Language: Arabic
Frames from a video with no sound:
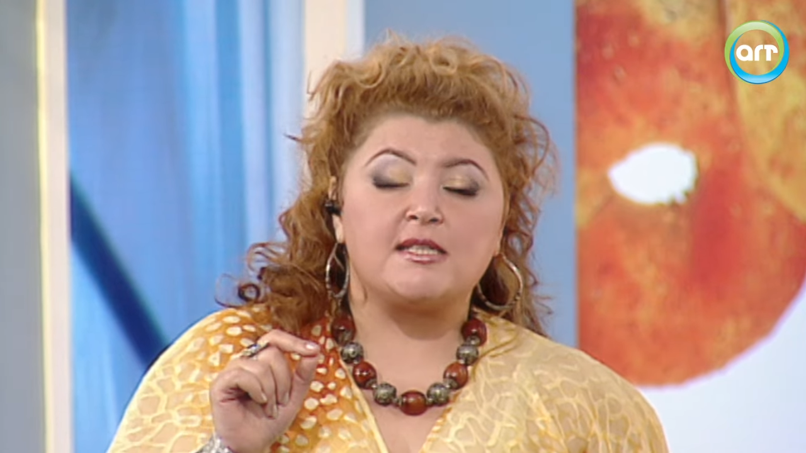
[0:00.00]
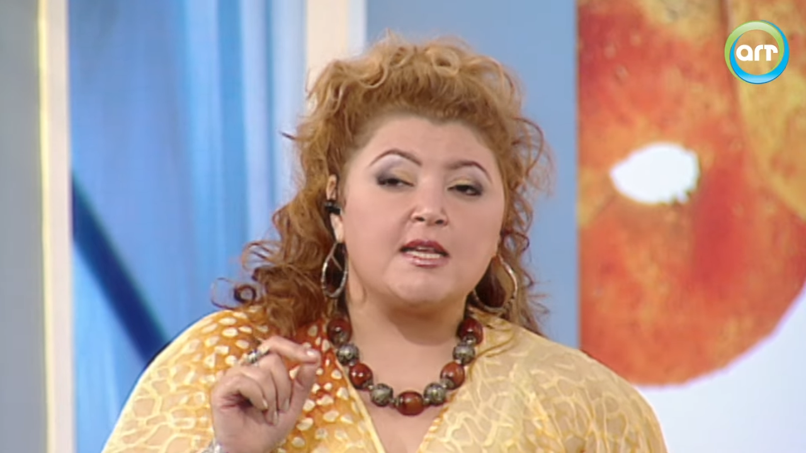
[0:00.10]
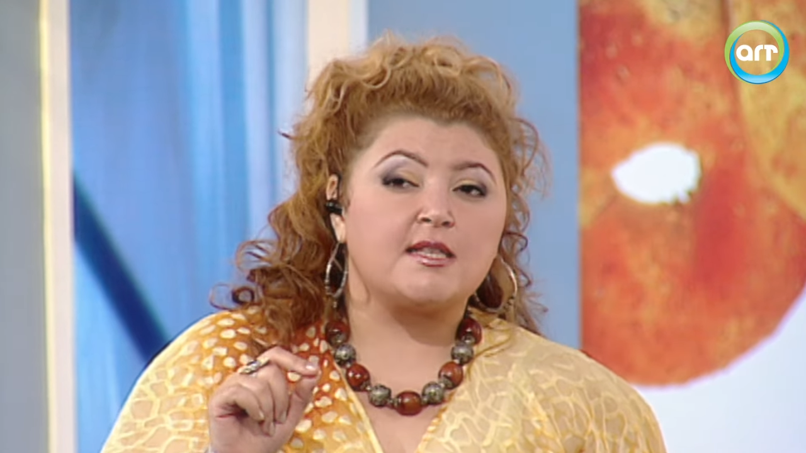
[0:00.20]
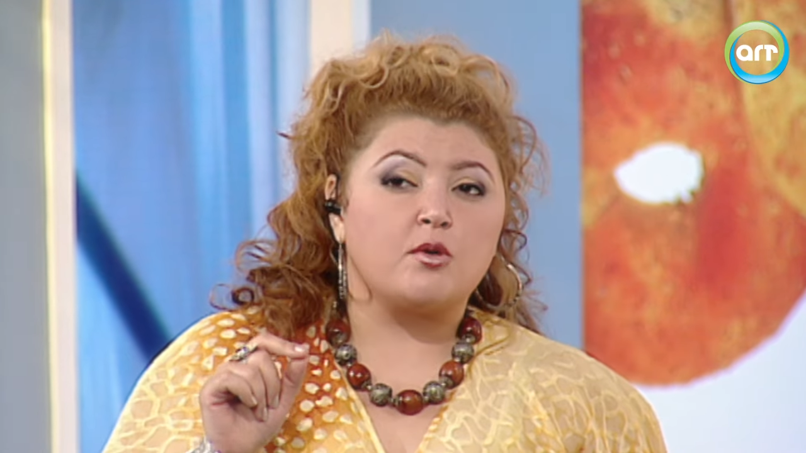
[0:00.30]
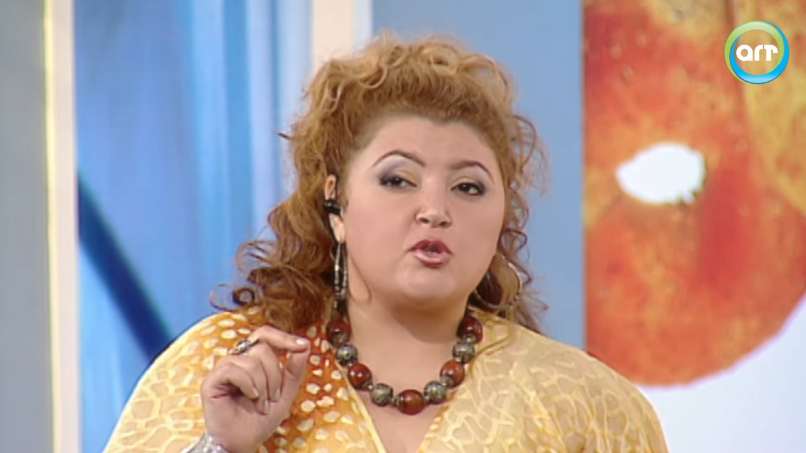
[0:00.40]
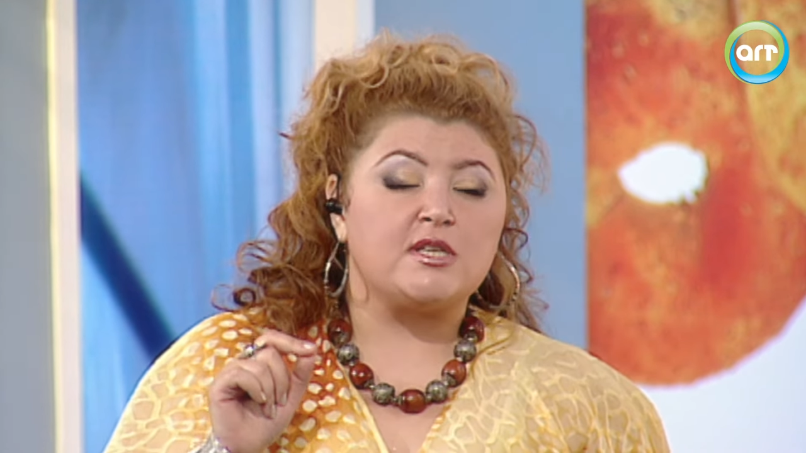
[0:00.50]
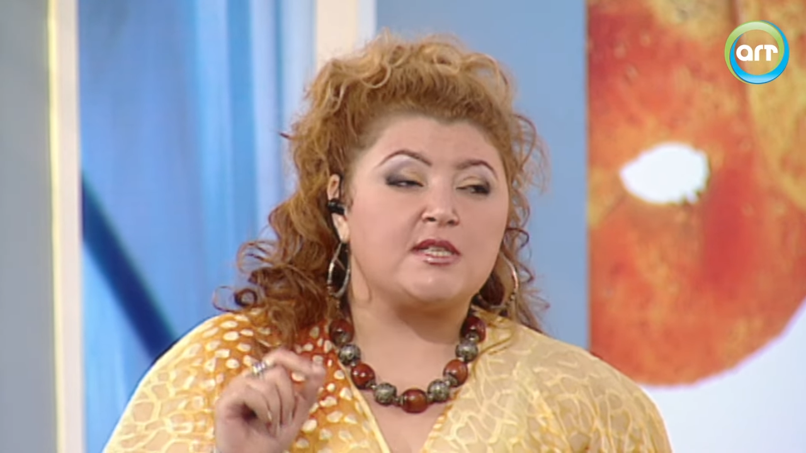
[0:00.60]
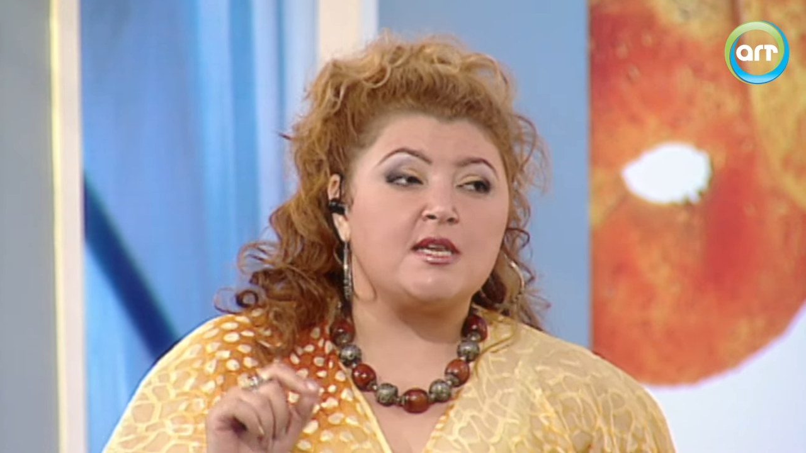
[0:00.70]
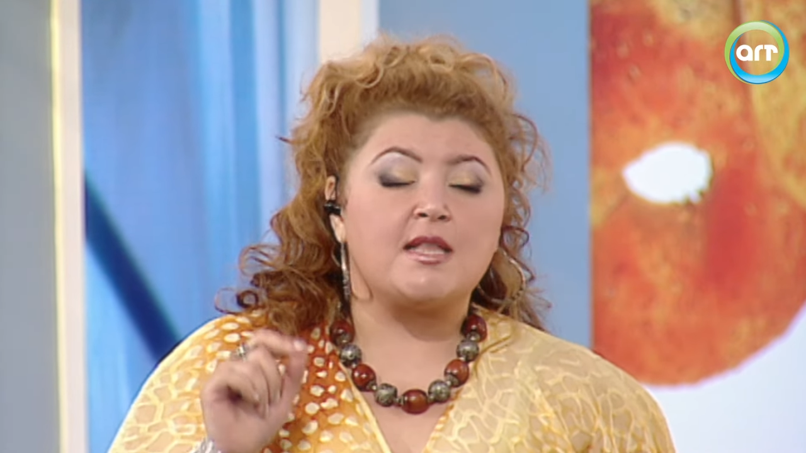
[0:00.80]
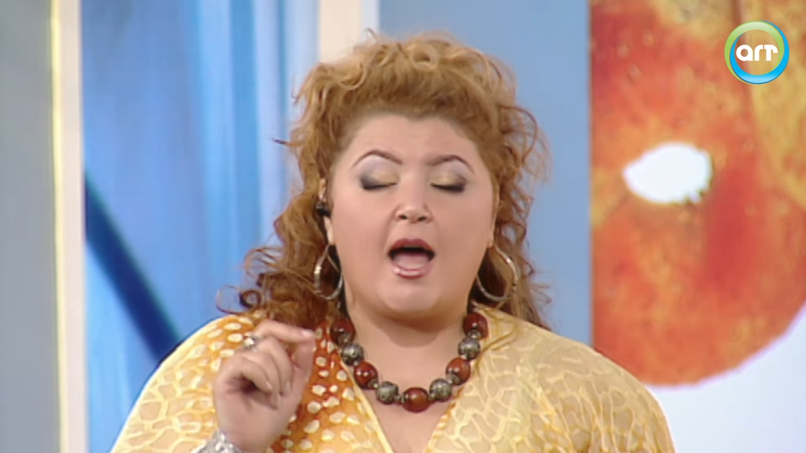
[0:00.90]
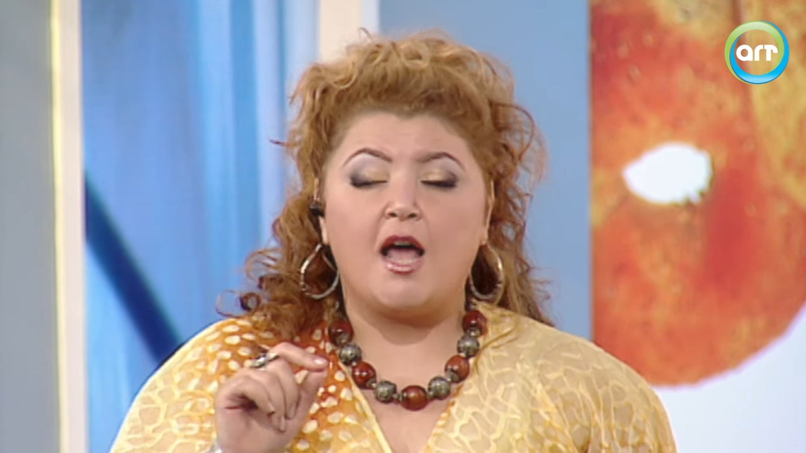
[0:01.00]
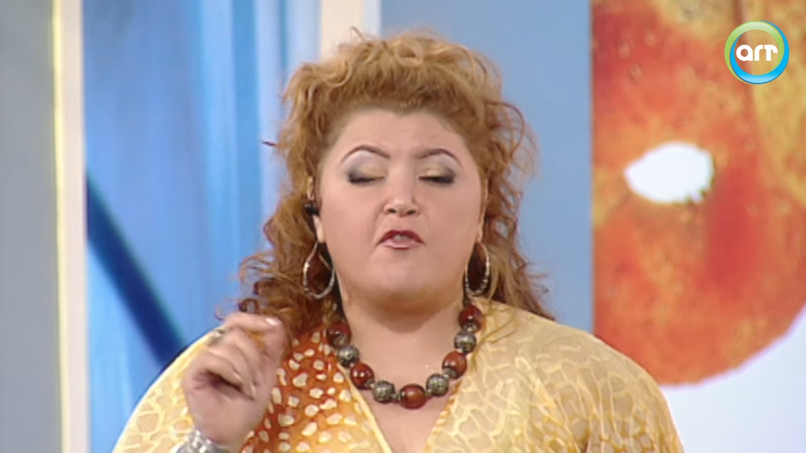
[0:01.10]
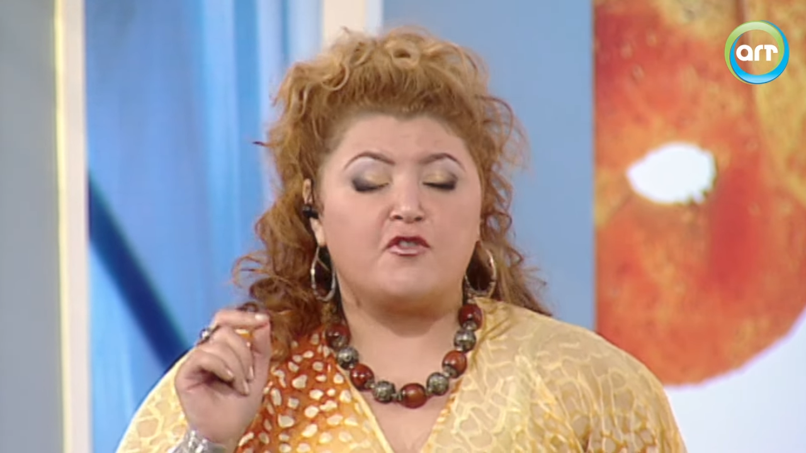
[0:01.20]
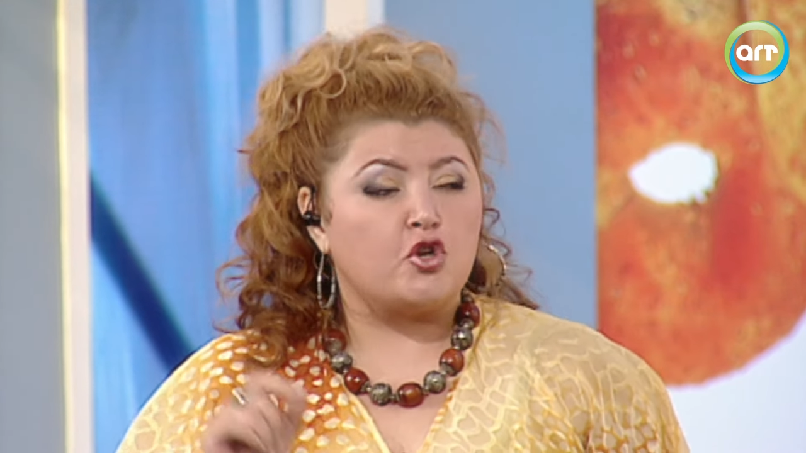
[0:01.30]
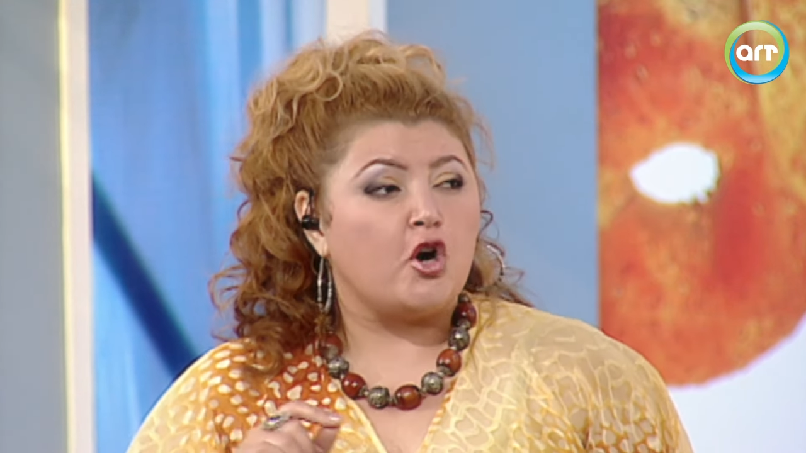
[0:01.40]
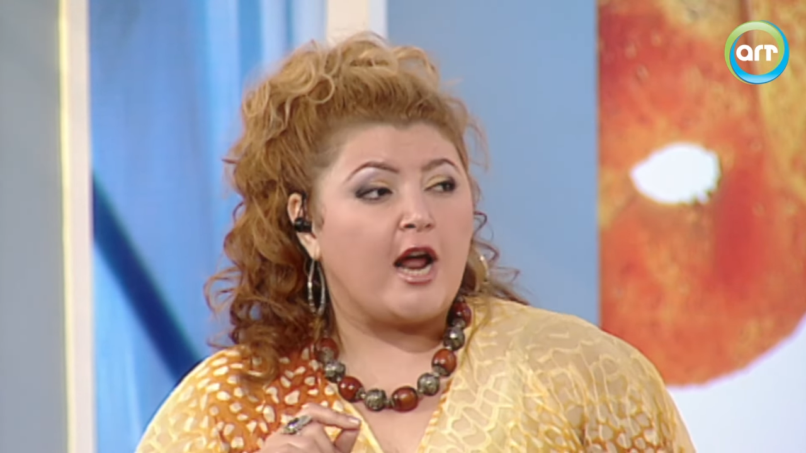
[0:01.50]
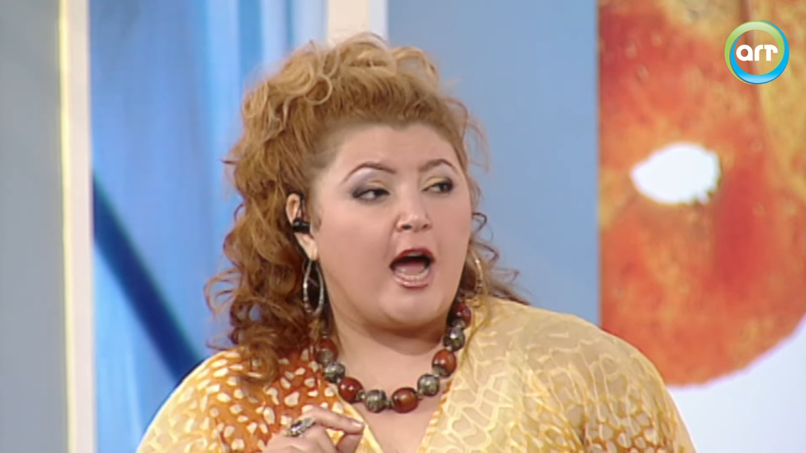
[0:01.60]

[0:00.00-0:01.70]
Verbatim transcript: 66 الف سعر